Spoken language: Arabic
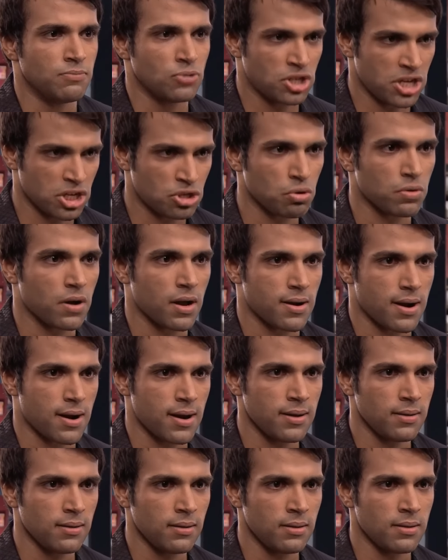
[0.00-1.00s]
رح أعمل
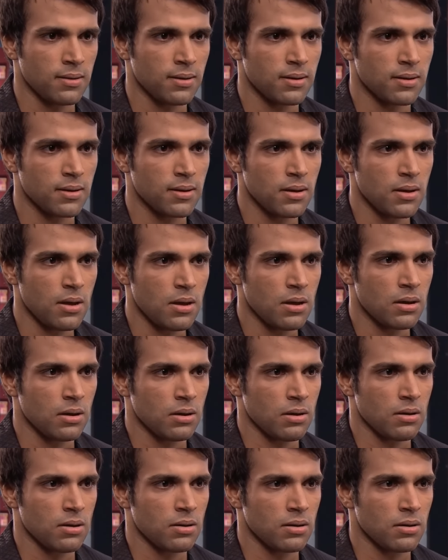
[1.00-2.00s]
شو ما بدي
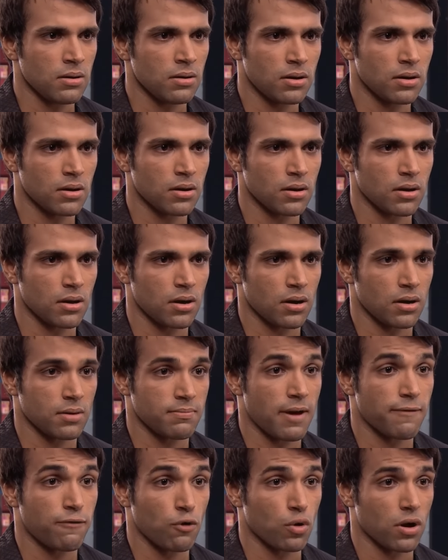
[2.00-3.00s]

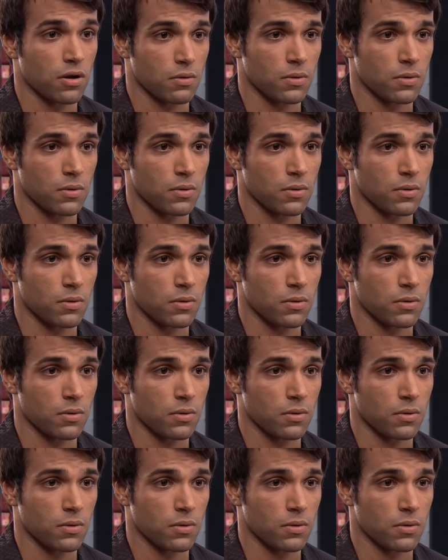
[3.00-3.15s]
لهيك